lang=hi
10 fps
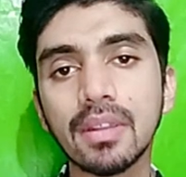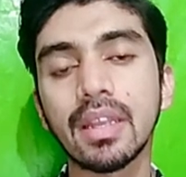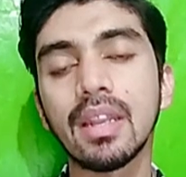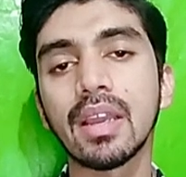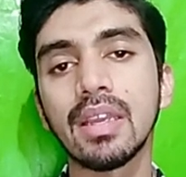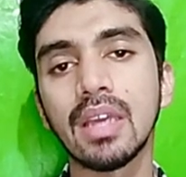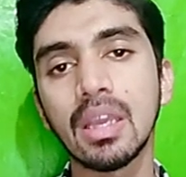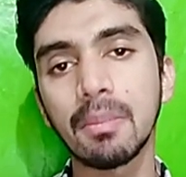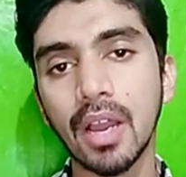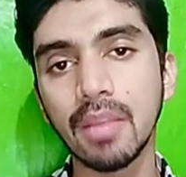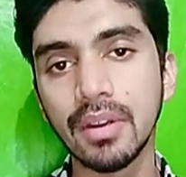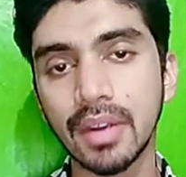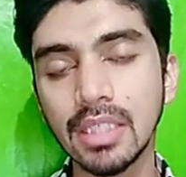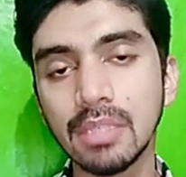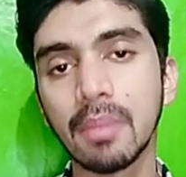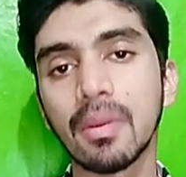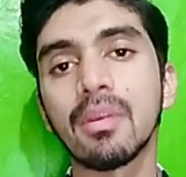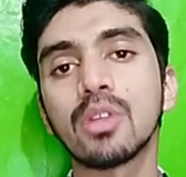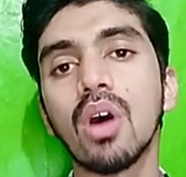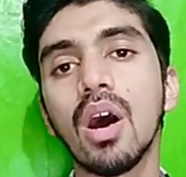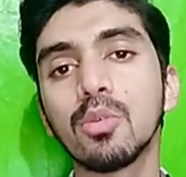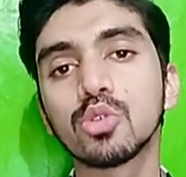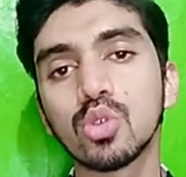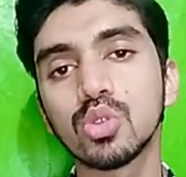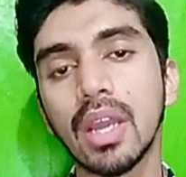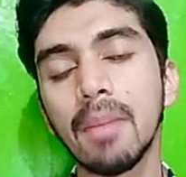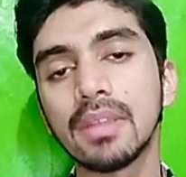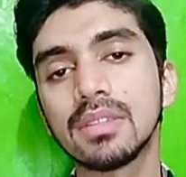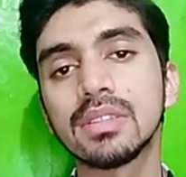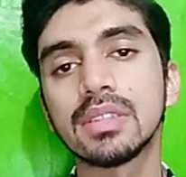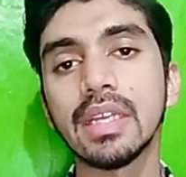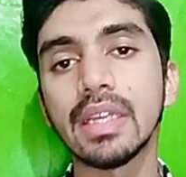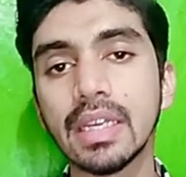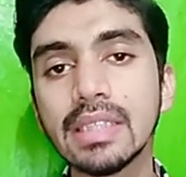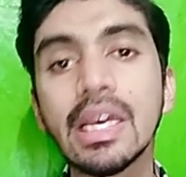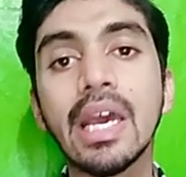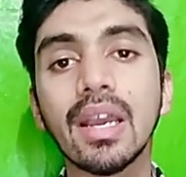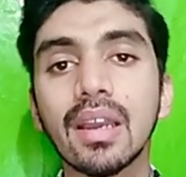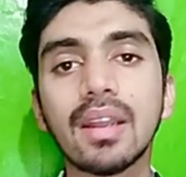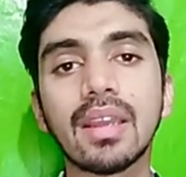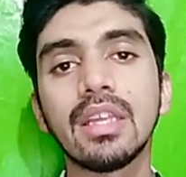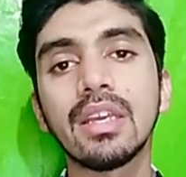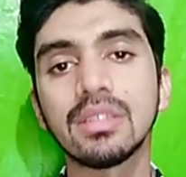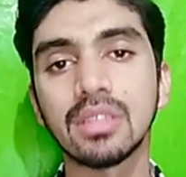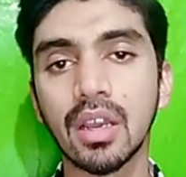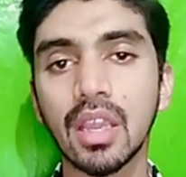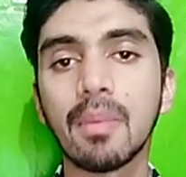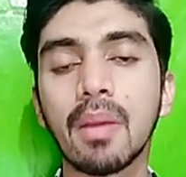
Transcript: देने लगे यानी कि पाँच मिनट रह गए पेपर में तो आप उसको जो है पेंसिल से इरेज करके दें ताकि आपका